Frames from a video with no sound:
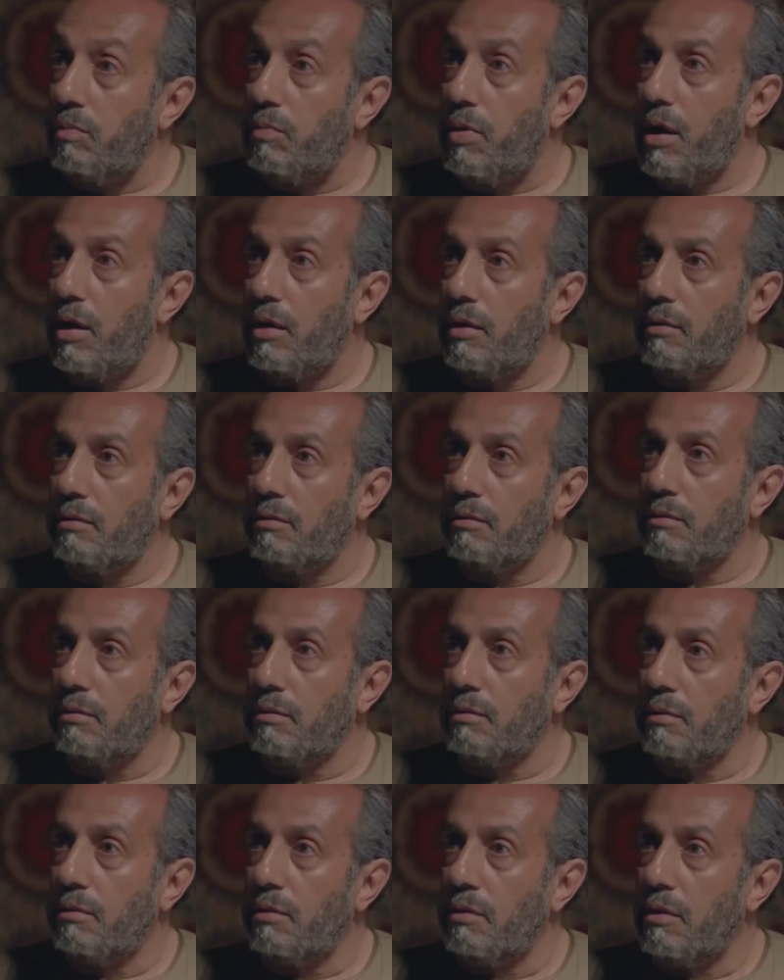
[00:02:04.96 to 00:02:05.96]
نحبها
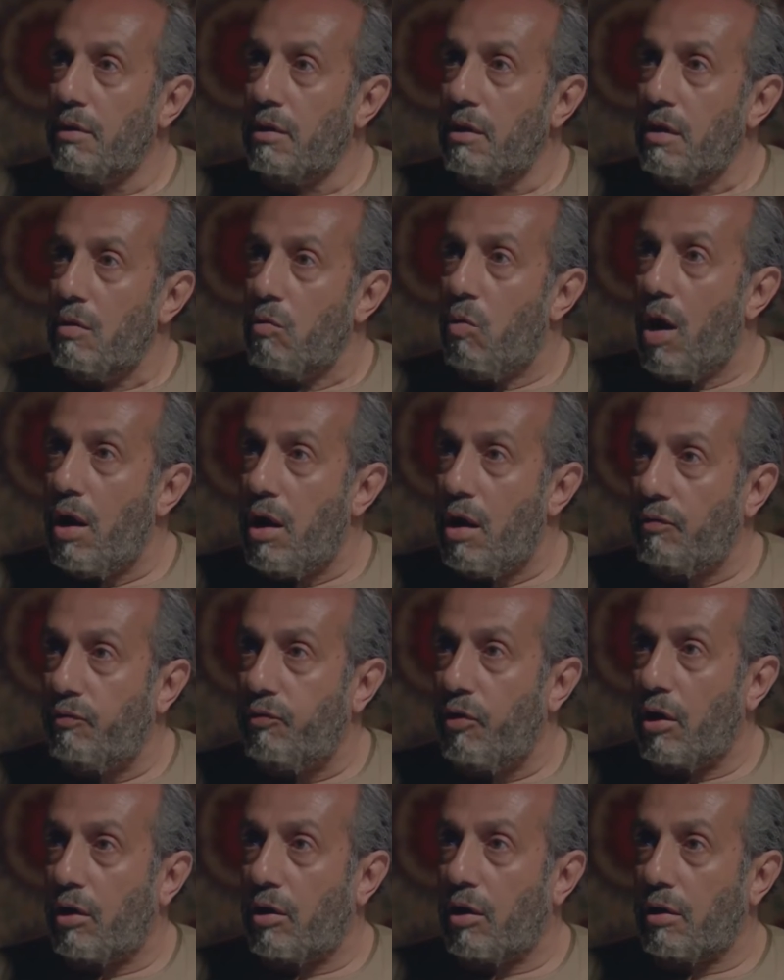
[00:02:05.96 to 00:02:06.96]
ولا
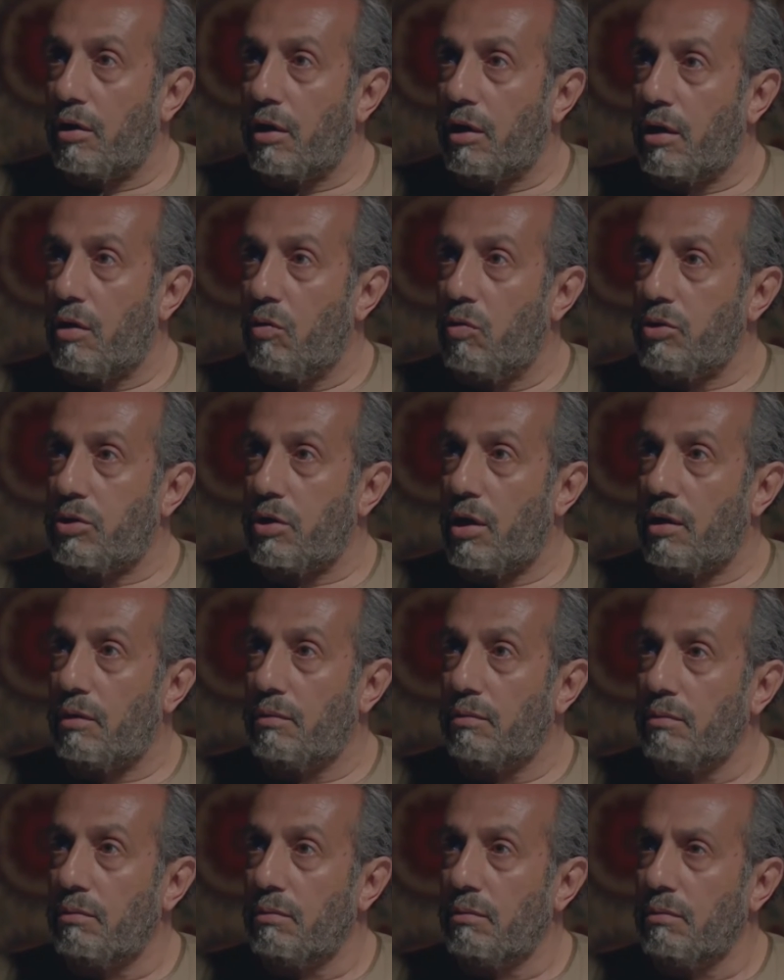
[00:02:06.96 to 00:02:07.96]
نفكر
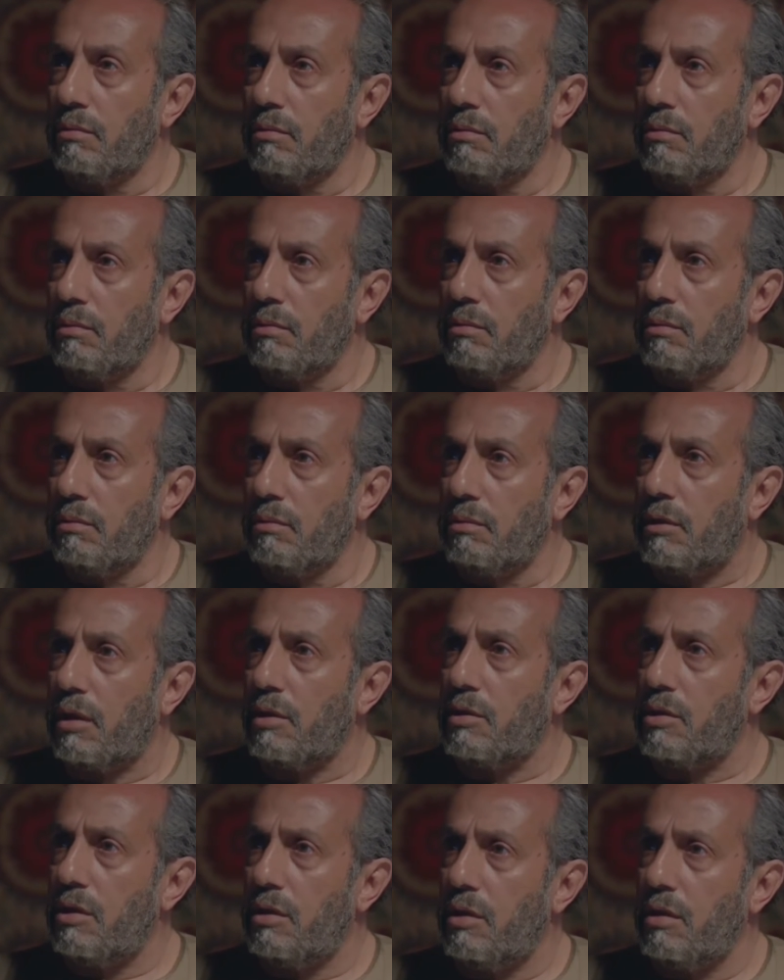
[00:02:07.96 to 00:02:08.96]
نتجوزها
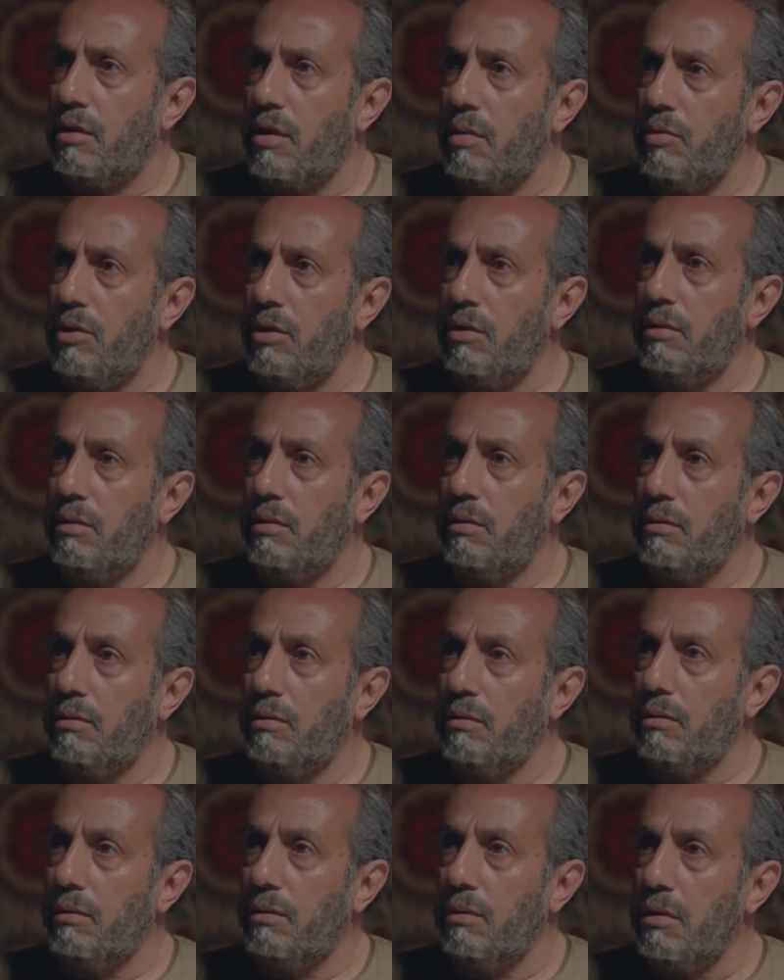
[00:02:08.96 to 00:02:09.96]
انت نسيت انت مين
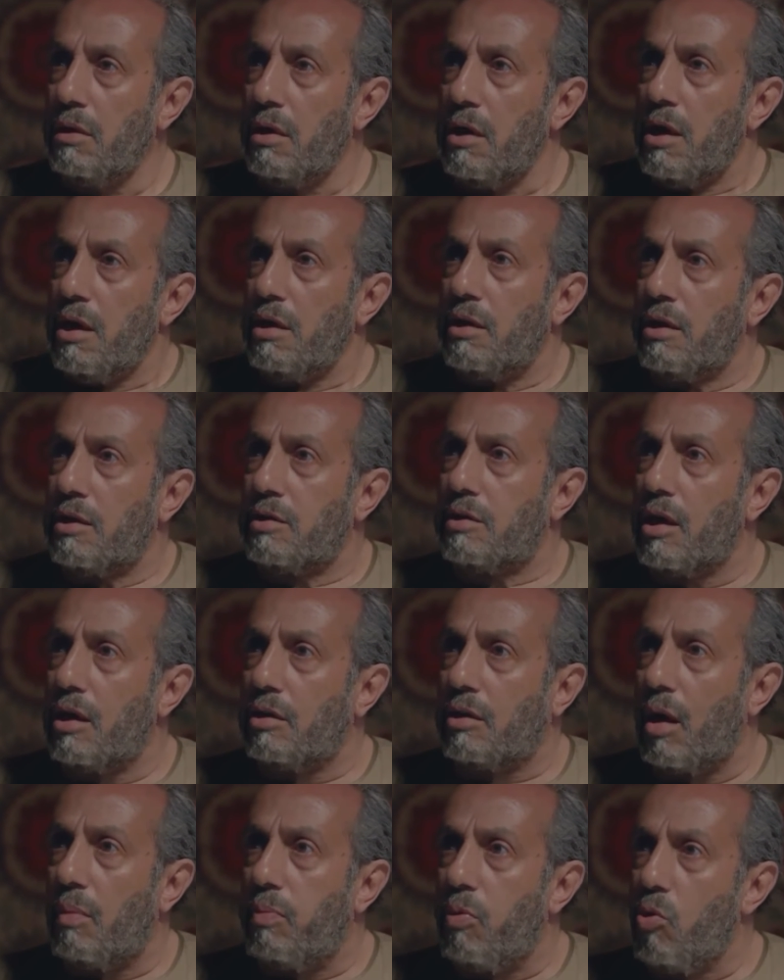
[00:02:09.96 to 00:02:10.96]

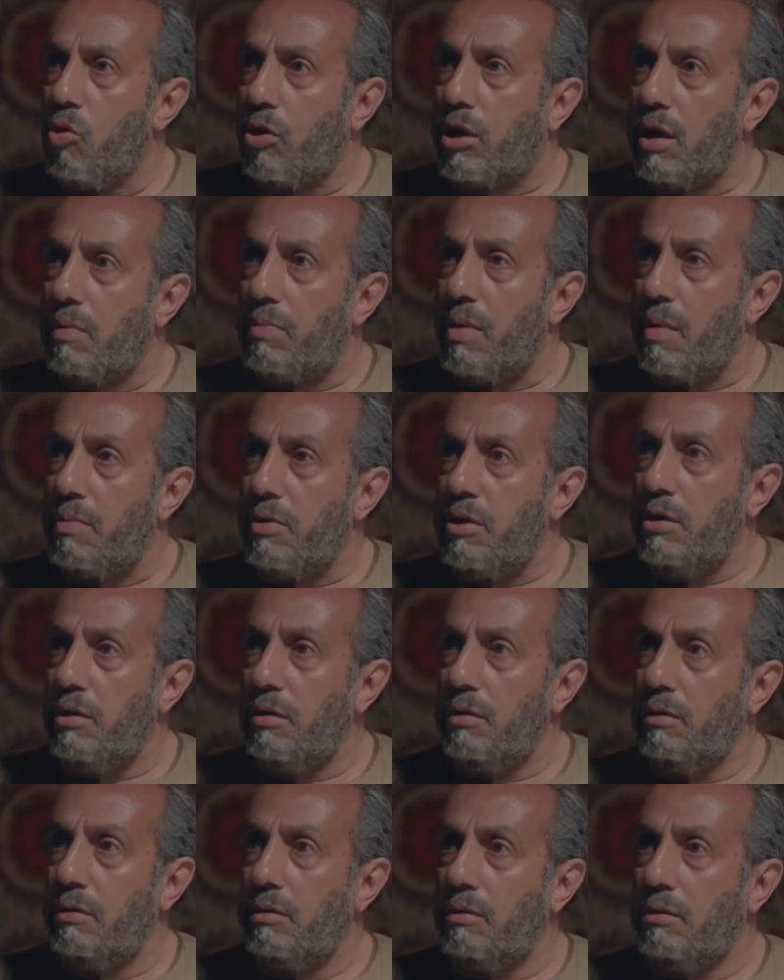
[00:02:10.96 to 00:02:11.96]
نسيت ابوك يبقى
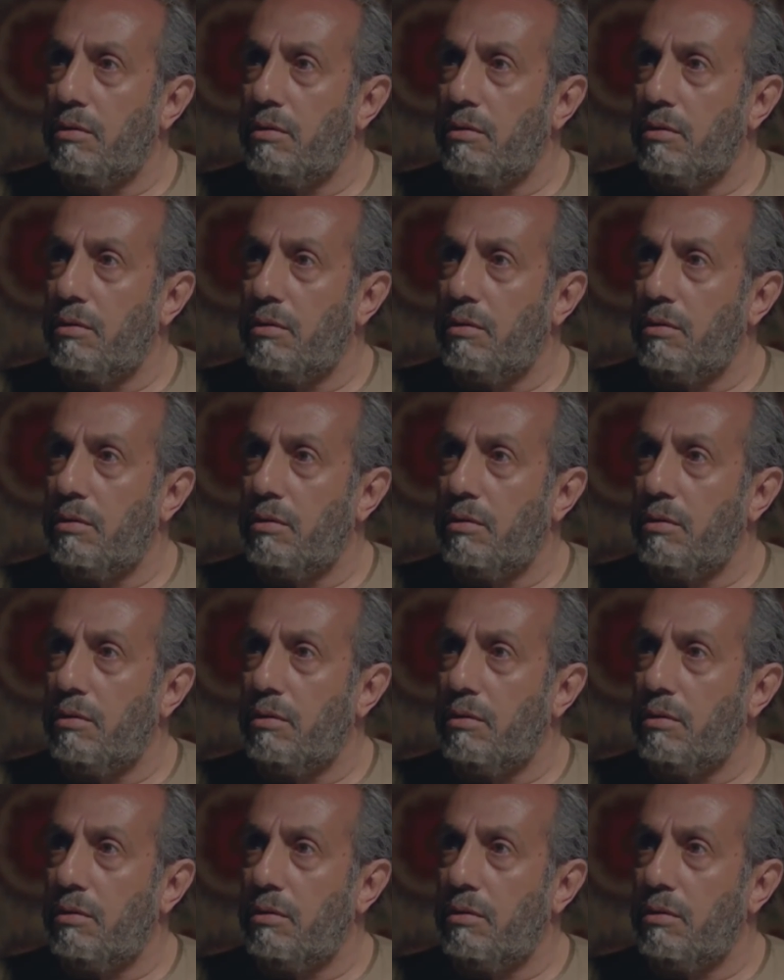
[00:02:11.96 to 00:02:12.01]
مين